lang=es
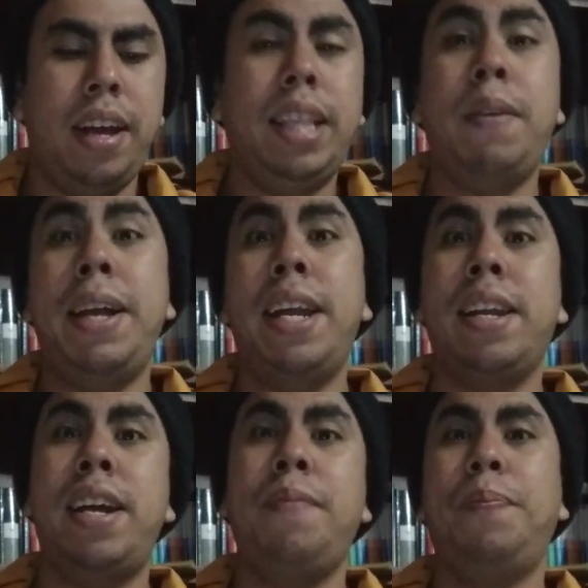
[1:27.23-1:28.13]
Él te va a
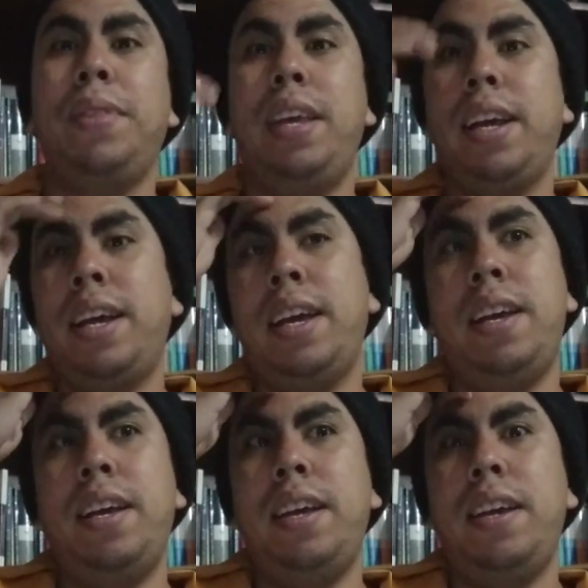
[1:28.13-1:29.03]
narrar de
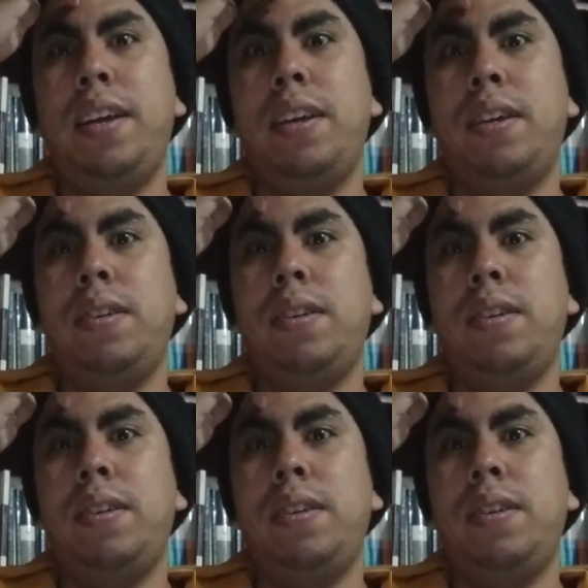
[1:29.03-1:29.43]
que